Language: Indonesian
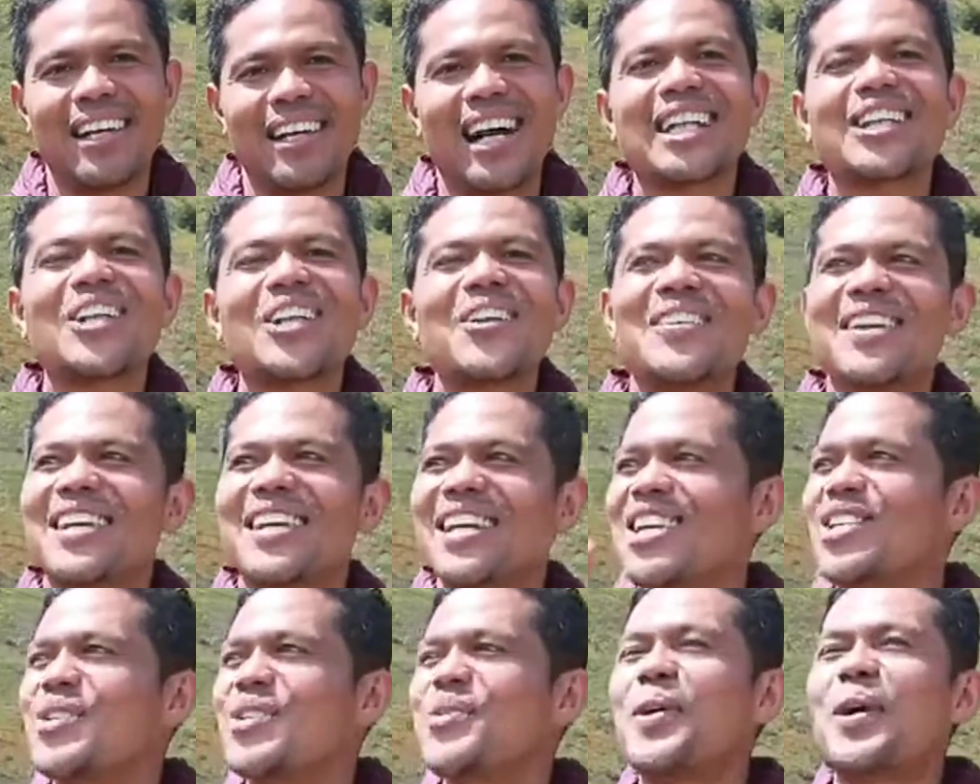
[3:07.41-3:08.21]
Atau
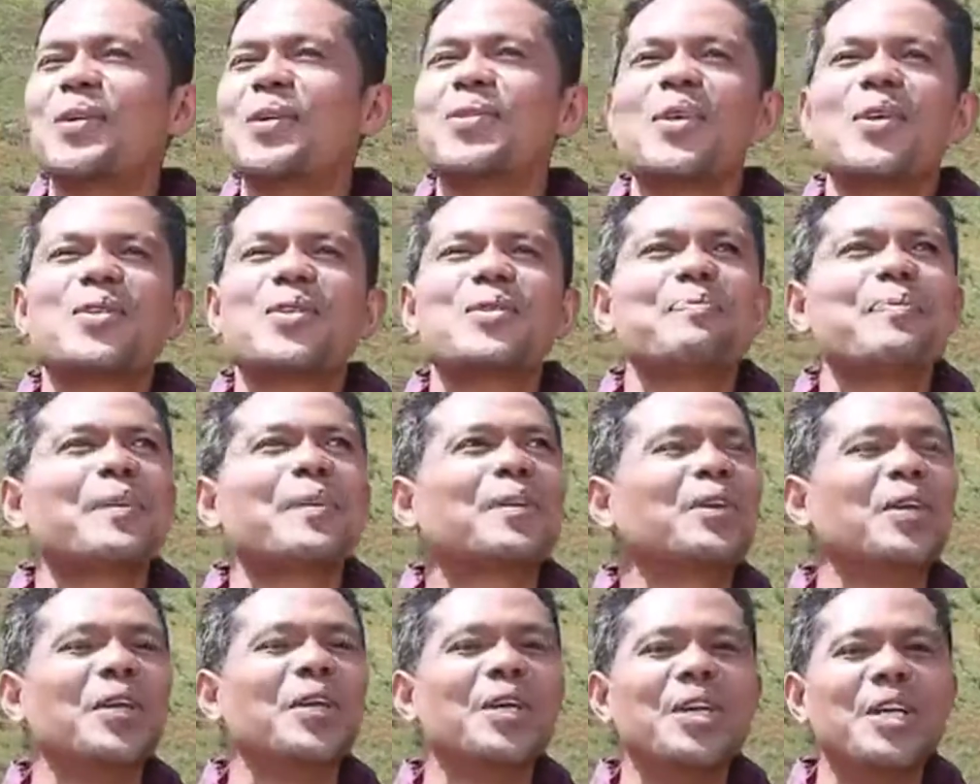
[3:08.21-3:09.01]
dengan cuaca
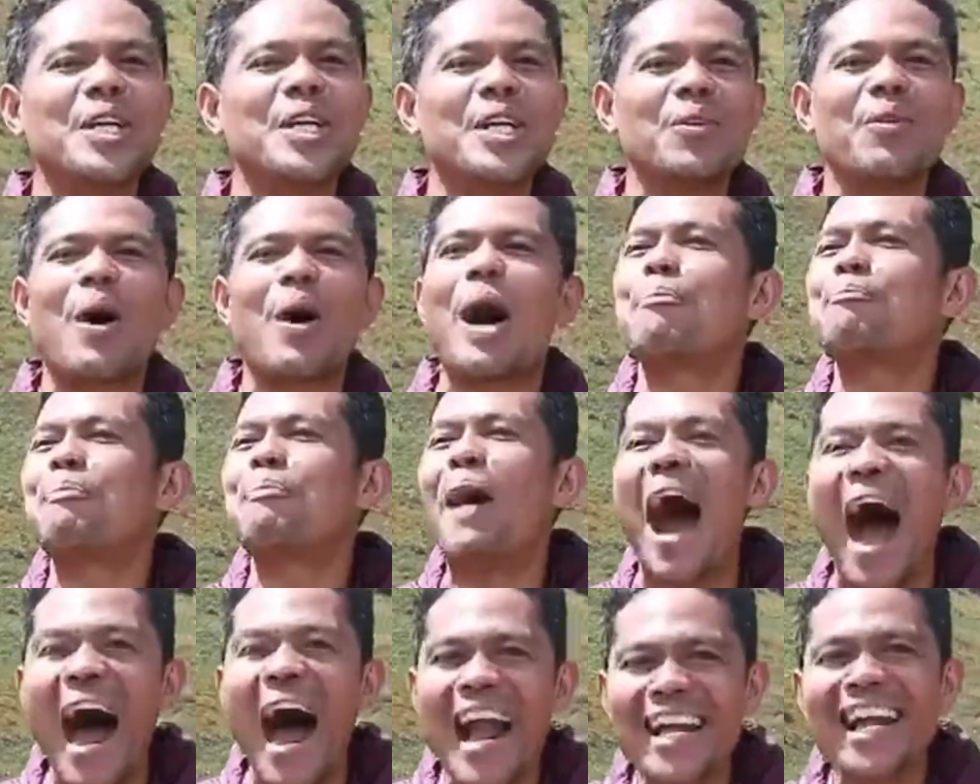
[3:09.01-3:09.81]
seperti ini, wah
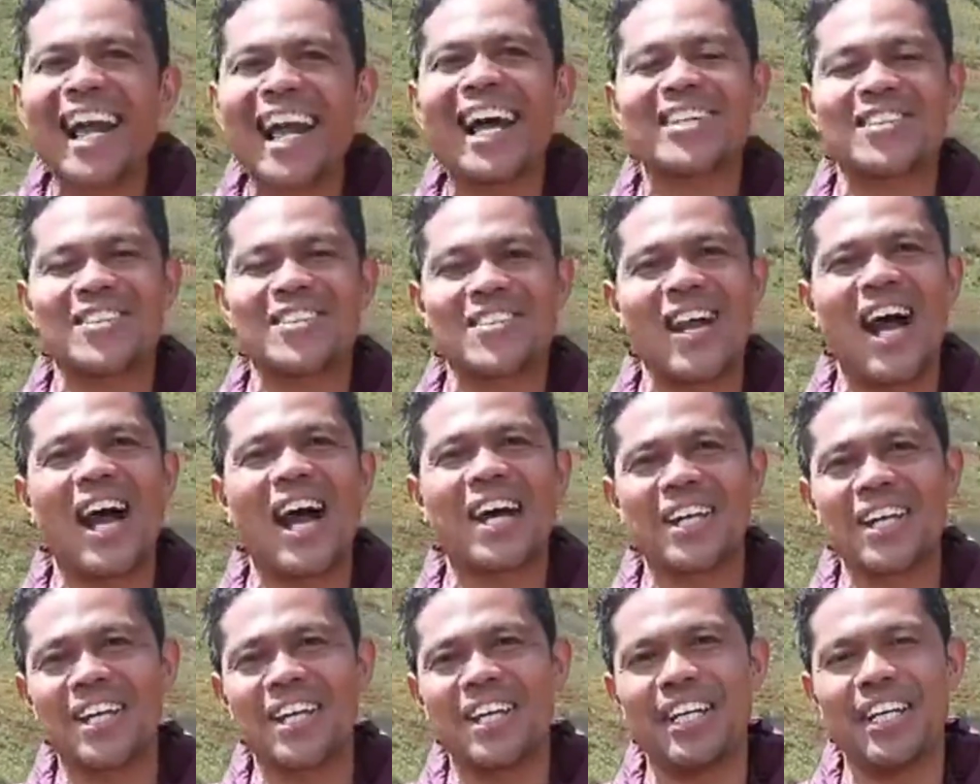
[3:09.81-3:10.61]
panas
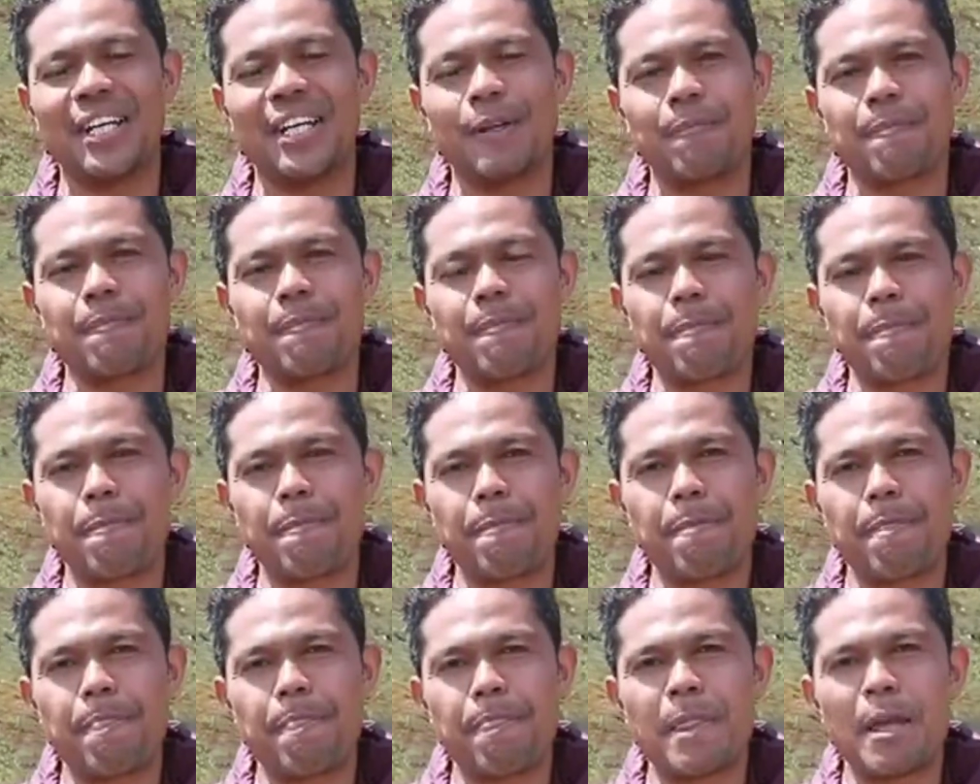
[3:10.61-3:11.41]
hari ini
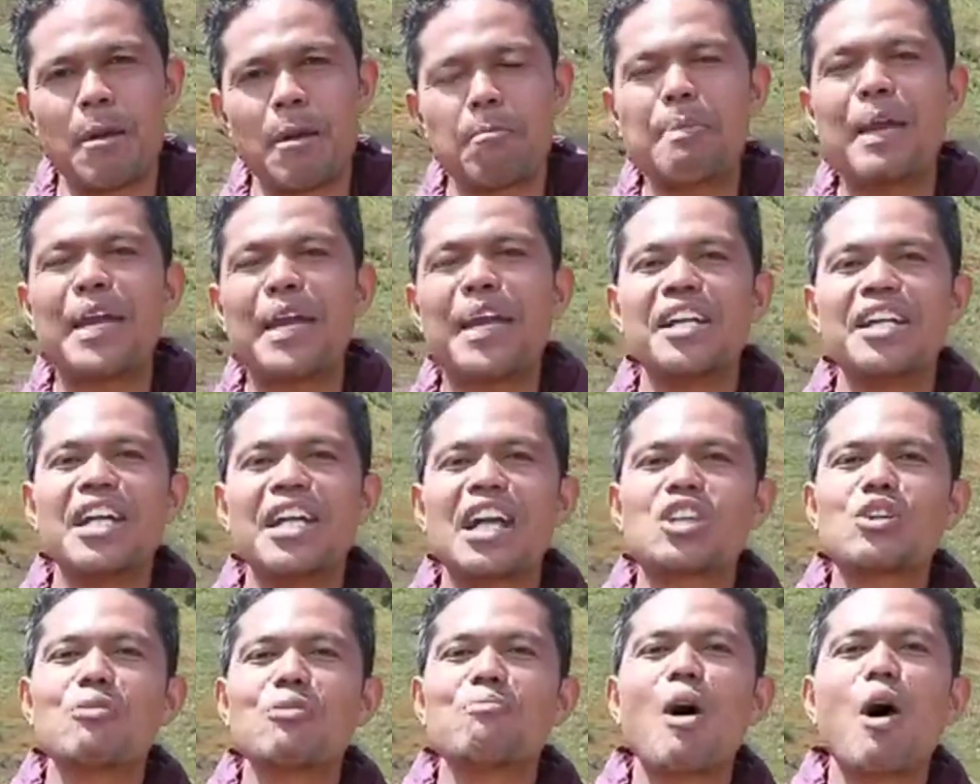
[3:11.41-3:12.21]

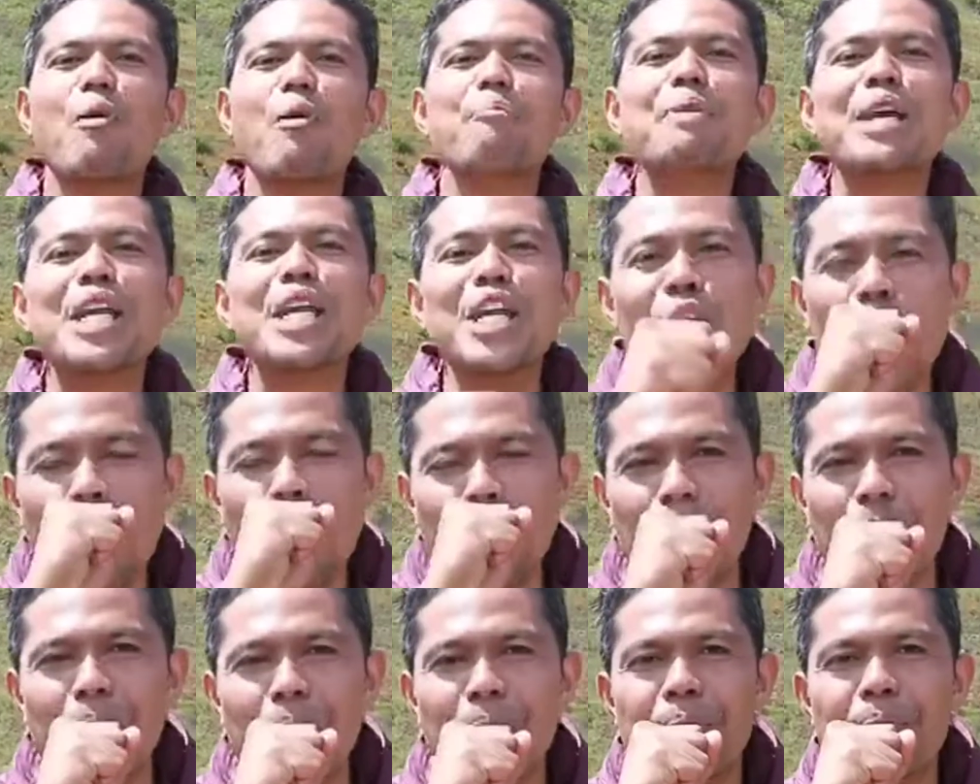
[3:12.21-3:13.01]
Pinginnya itu mau
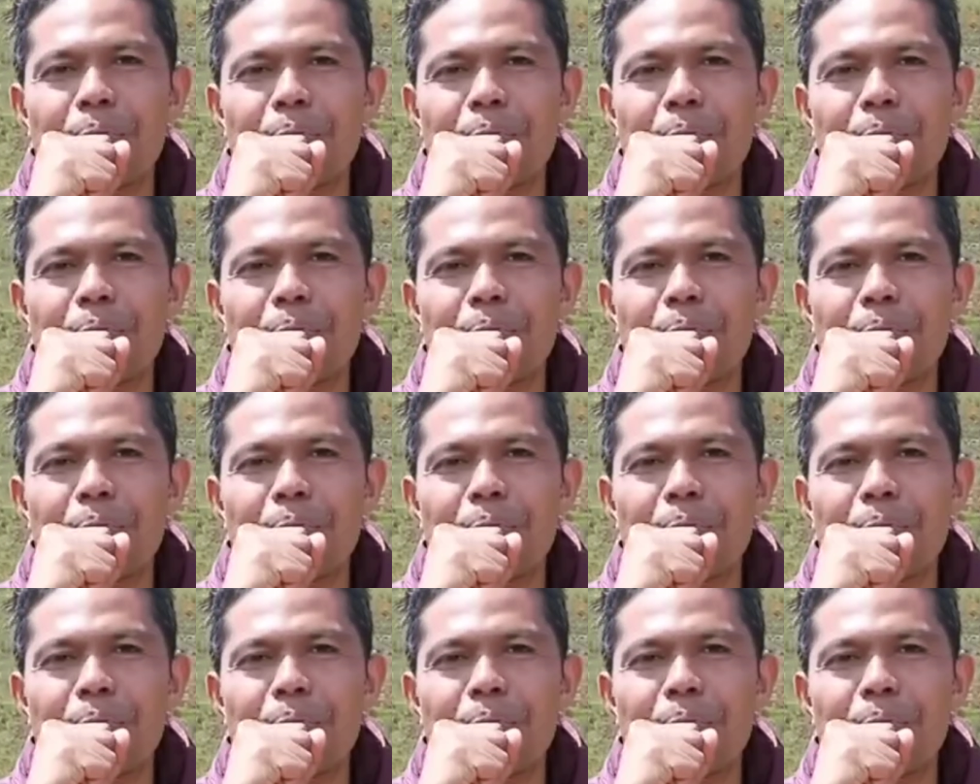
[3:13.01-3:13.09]
minum.